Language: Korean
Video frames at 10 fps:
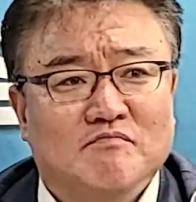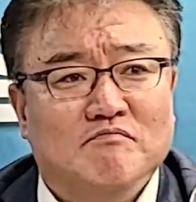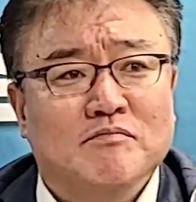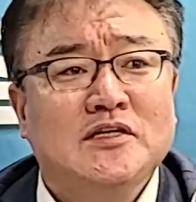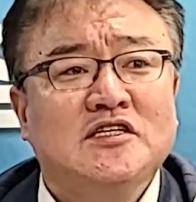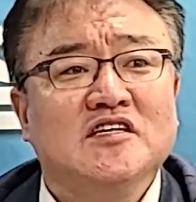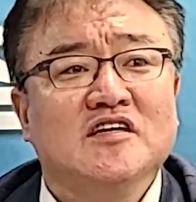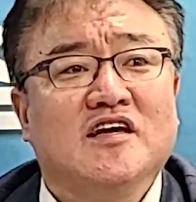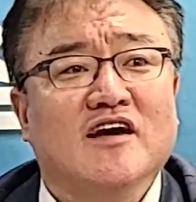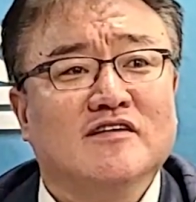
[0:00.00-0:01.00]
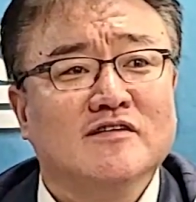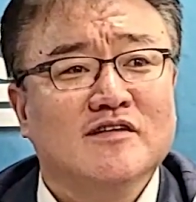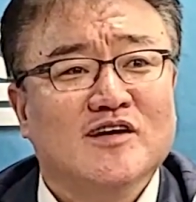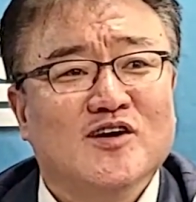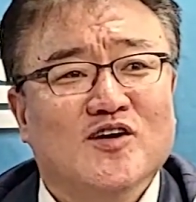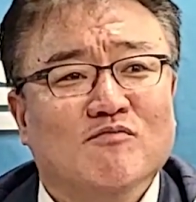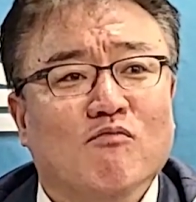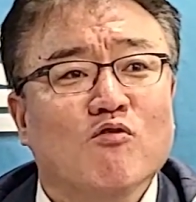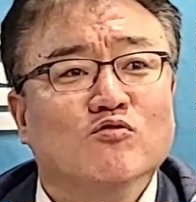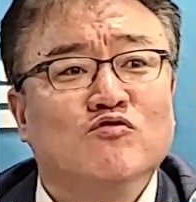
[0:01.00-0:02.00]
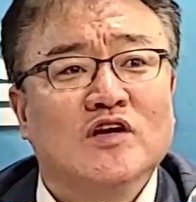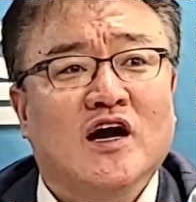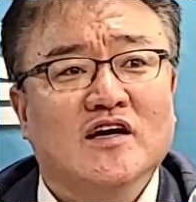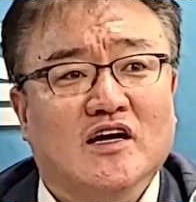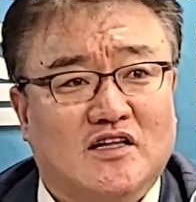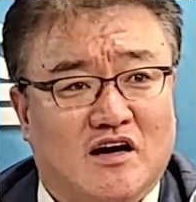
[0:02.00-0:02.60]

미친 개는 몽둥이가 약이다.